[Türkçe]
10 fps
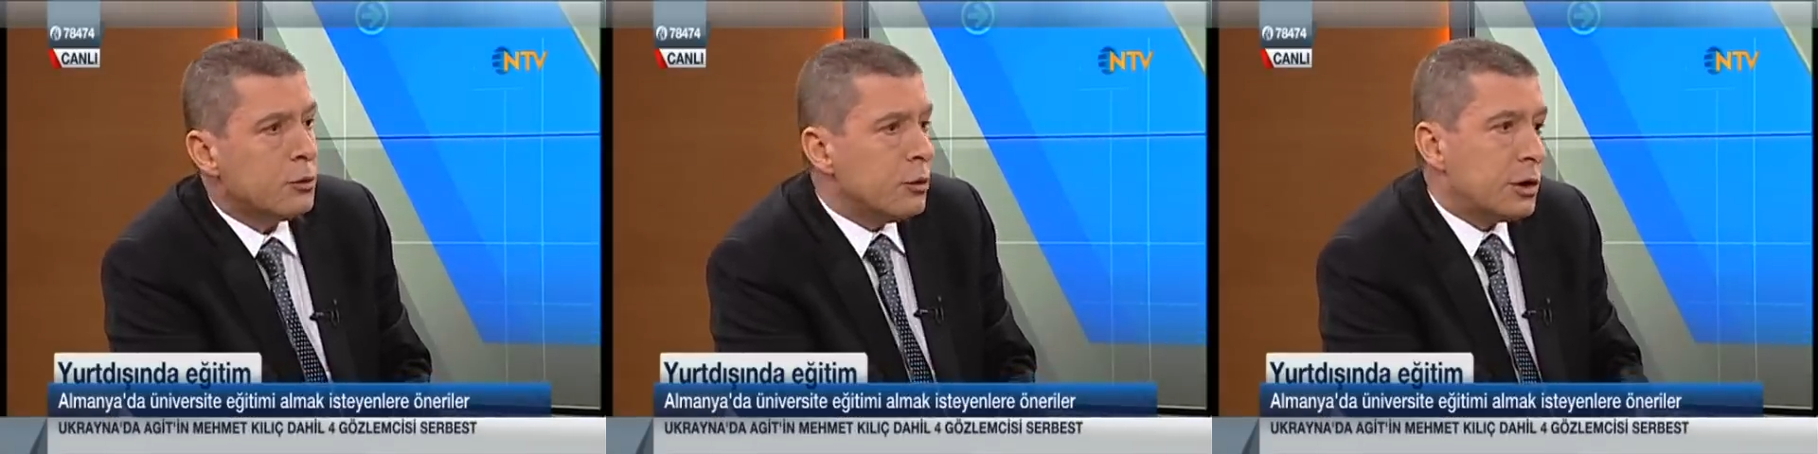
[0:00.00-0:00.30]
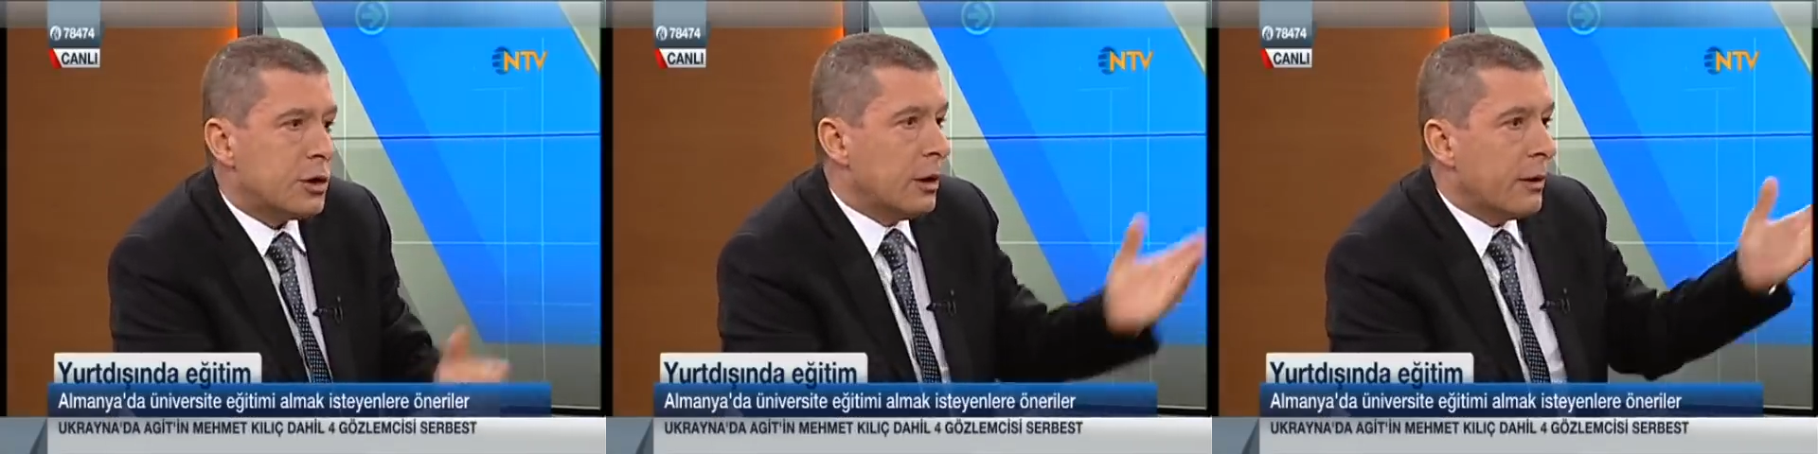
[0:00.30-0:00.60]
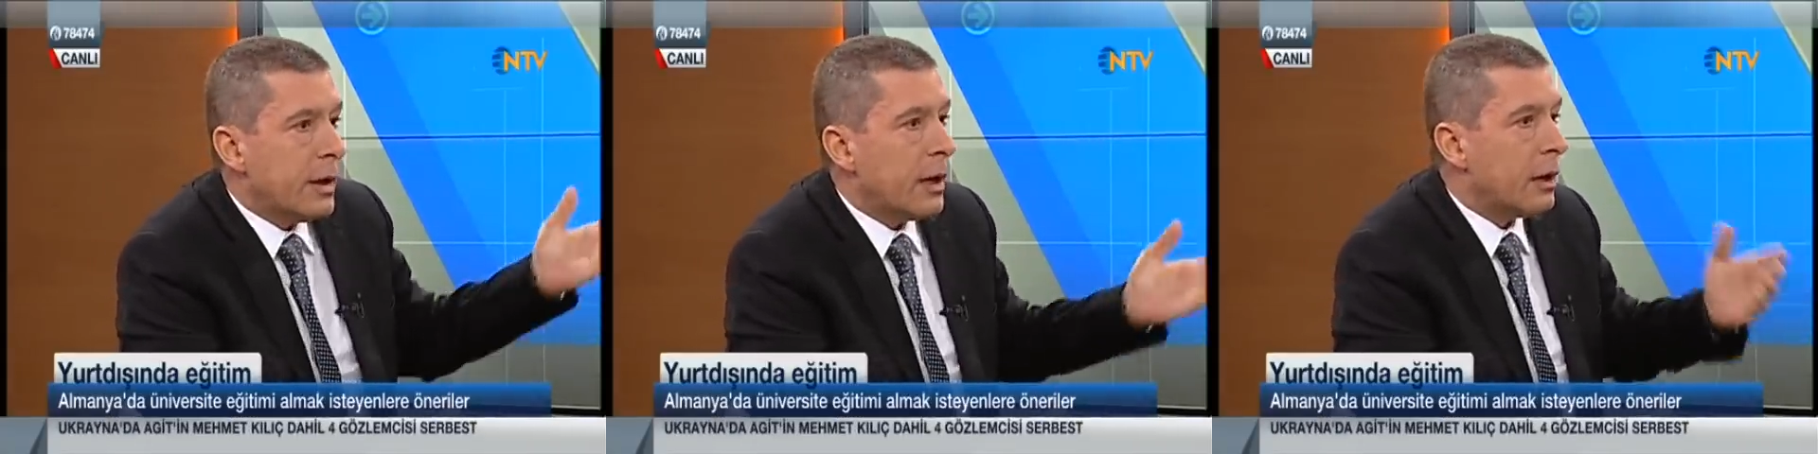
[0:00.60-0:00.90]
yurt
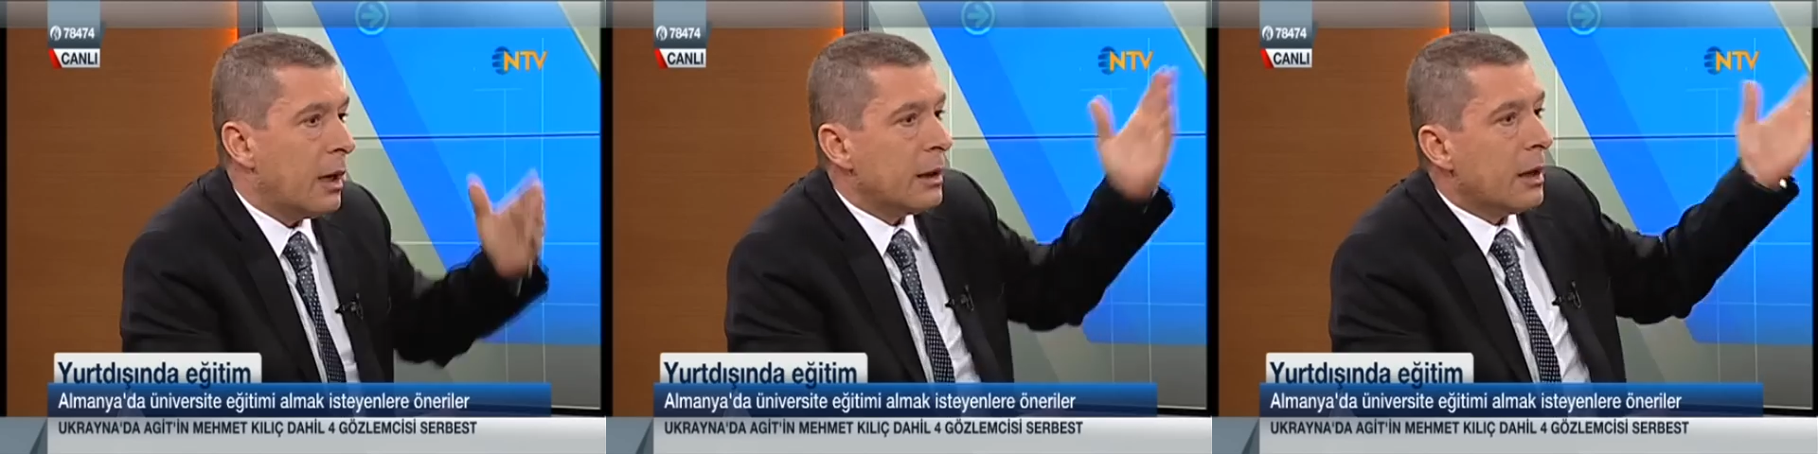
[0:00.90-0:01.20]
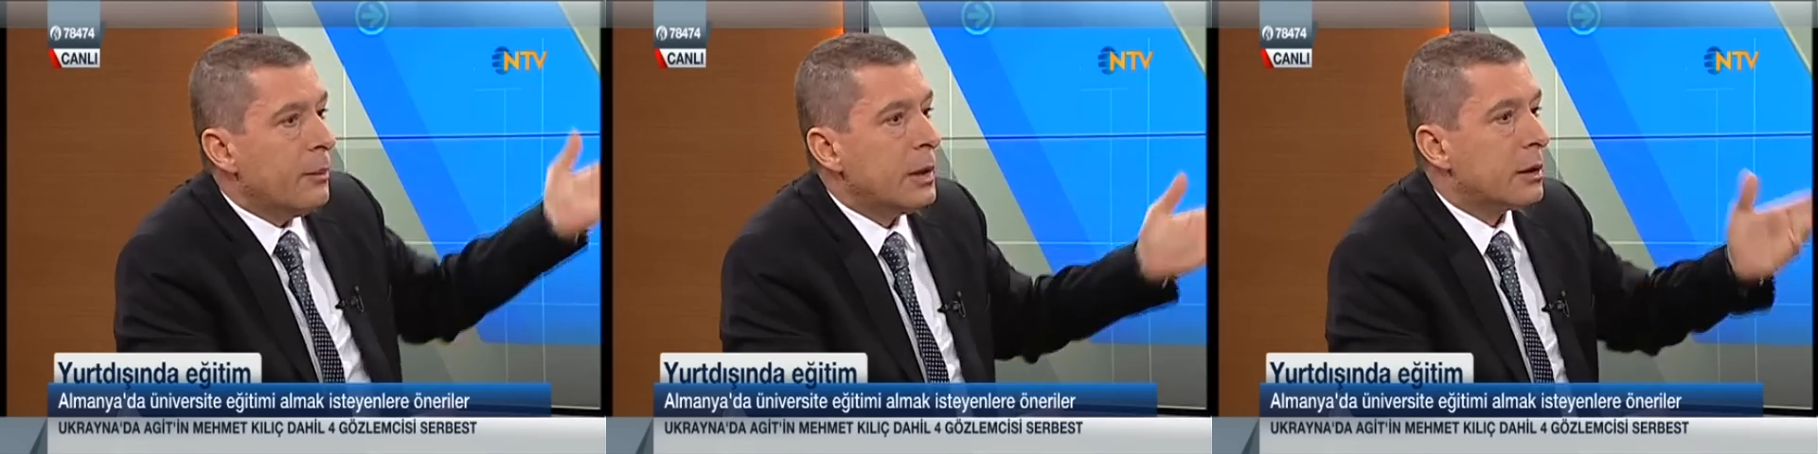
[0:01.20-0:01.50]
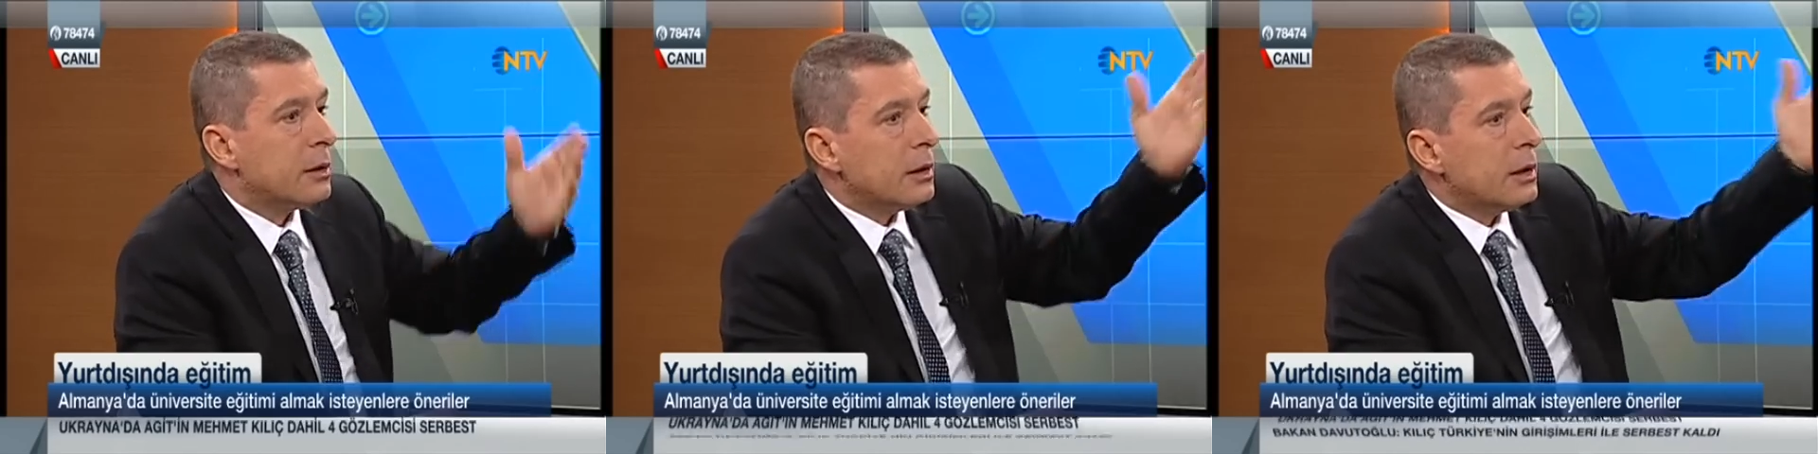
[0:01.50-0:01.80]
dışında veya hani Amerika'da,